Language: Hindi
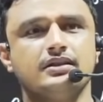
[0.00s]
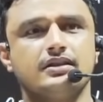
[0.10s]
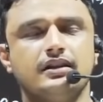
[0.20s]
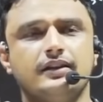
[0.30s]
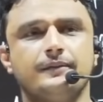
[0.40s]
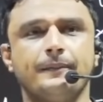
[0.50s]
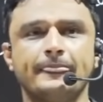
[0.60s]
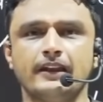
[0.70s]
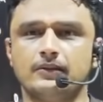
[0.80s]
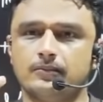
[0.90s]
ठीक है ना
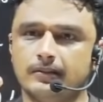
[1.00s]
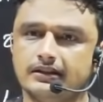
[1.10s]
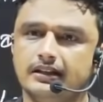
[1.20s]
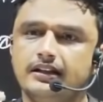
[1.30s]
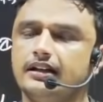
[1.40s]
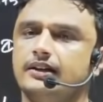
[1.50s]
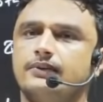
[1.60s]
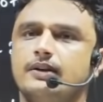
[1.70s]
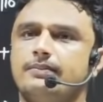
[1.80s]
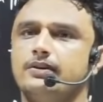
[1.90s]
मंथली करंट
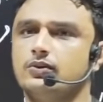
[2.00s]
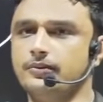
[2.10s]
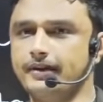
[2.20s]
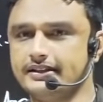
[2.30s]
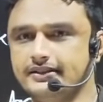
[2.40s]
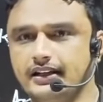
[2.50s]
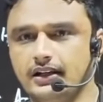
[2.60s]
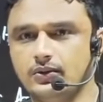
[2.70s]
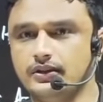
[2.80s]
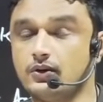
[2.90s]
अफेयर पढ़ो कोई मैगजीन ले
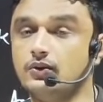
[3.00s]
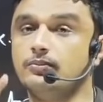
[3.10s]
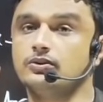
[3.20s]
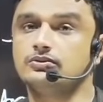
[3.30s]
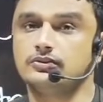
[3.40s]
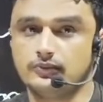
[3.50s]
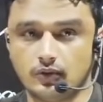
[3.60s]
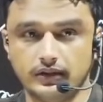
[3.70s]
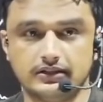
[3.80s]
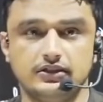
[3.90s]
लो या कोई बहुत
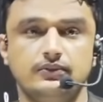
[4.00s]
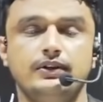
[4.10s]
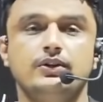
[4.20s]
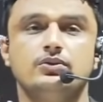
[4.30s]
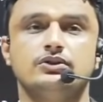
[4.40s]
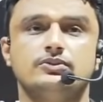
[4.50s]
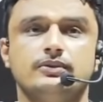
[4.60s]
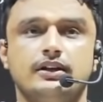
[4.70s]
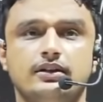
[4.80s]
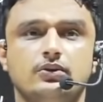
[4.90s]
कोई अच्छी वीडियो हो
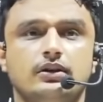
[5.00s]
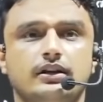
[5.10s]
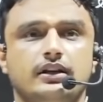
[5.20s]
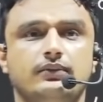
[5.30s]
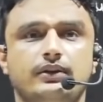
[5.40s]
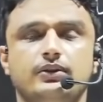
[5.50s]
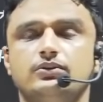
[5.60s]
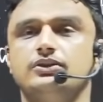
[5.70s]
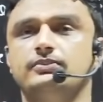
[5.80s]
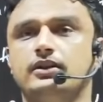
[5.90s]
जिसमें डेढ़ दो घंटे की वीडियो
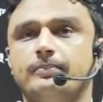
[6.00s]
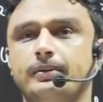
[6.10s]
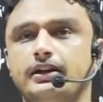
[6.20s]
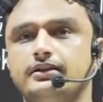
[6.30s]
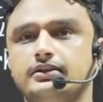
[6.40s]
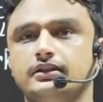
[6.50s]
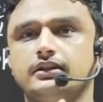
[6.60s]
हो जिसमें कंप्लीट